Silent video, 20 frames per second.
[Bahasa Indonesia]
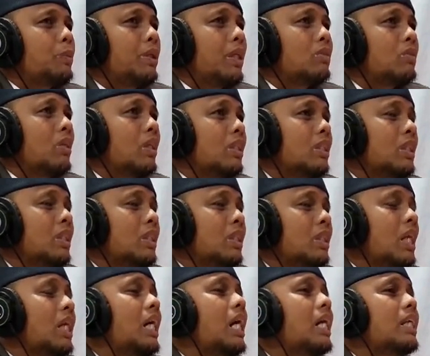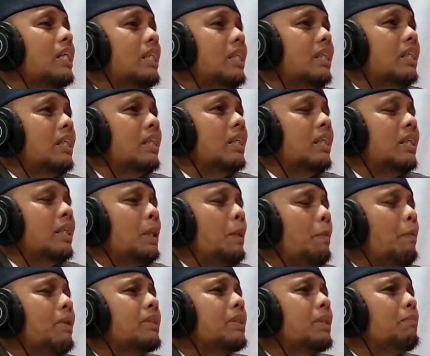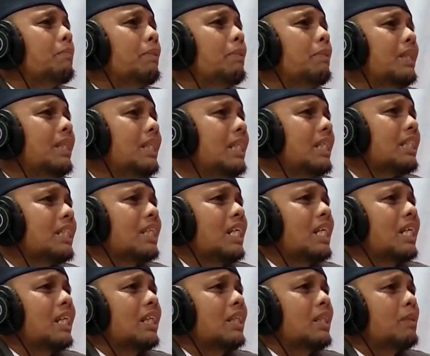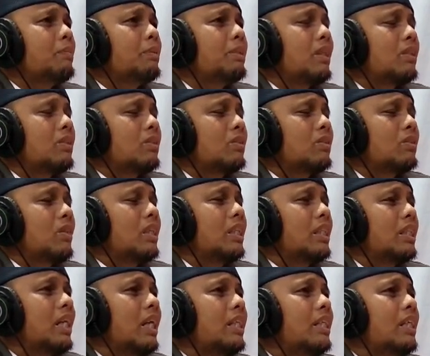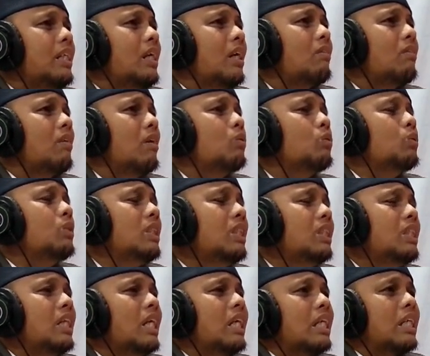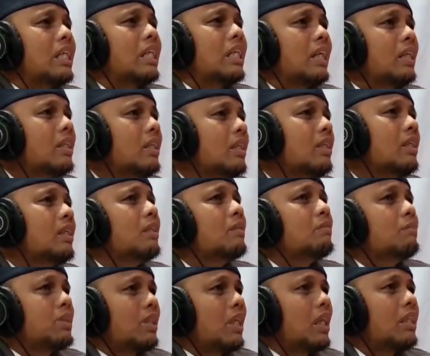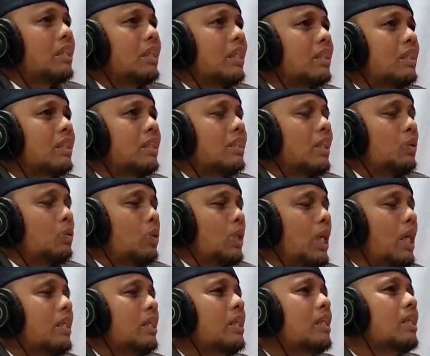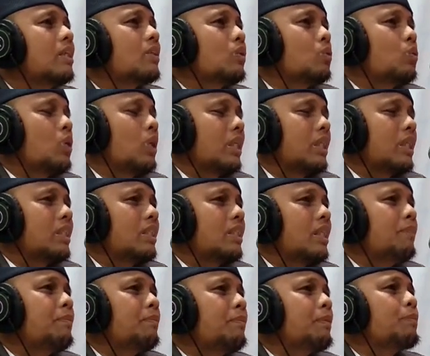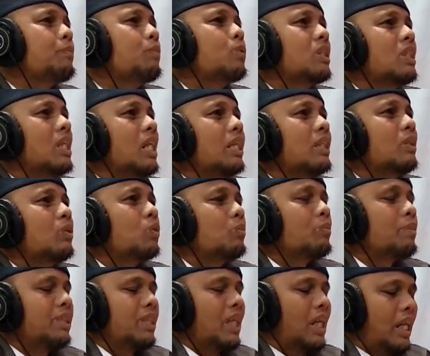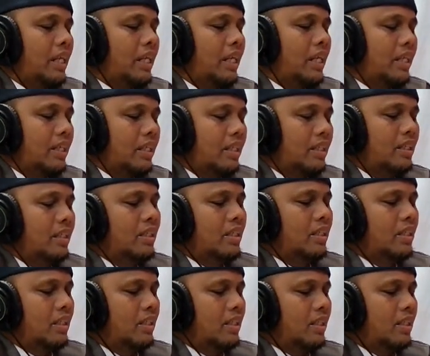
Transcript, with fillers: kita pakai sepeda, saudara kita jalan kaki, masih mending kita jalan kaki sementara saudara kita ada yang Allah uji dia dengan misalnya satu kakinya atau dua kakinya tidak berfungsi lagi untuk berjalan.